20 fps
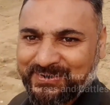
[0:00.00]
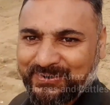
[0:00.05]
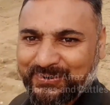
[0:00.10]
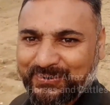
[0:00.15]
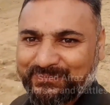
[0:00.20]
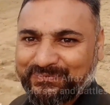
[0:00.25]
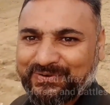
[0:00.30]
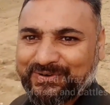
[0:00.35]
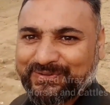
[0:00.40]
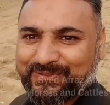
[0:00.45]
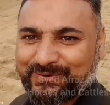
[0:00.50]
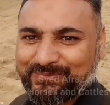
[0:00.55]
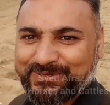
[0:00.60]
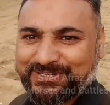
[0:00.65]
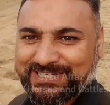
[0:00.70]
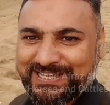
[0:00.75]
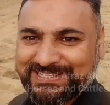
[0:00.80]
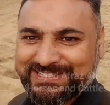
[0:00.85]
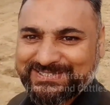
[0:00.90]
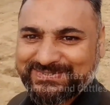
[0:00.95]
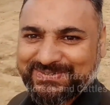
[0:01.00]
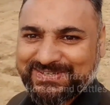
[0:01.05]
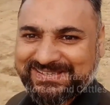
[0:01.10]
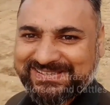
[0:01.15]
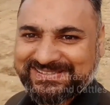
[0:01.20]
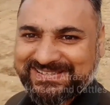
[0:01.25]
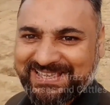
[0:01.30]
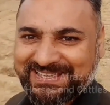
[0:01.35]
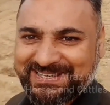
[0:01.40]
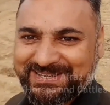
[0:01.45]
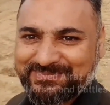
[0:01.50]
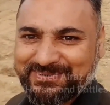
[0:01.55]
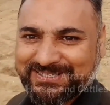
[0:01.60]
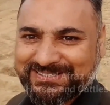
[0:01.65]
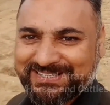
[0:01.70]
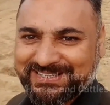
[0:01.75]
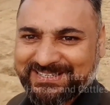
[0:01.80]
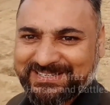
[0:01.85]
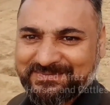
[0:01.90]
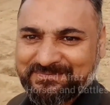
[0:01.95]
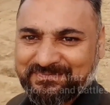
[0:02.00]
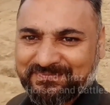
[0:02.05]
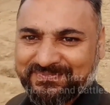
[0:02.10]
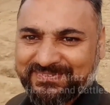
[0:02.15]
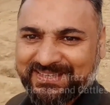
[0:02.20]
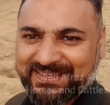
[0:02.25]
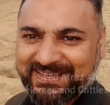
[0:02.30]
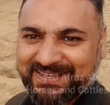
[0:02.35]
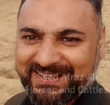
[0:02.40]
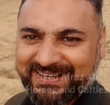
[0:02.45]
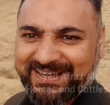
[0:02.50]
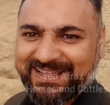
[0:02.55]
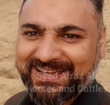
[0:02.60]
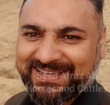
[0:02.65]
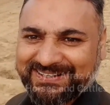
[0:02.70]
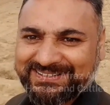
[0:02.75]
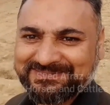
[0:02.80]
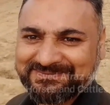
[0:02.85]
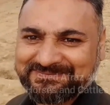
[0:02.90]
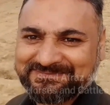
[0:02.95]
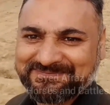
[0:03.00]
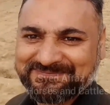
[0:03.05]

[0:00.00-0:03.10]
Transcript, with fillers: और वीडियो भी शायद इस वजह से सही नहीं बन सकी लेकिन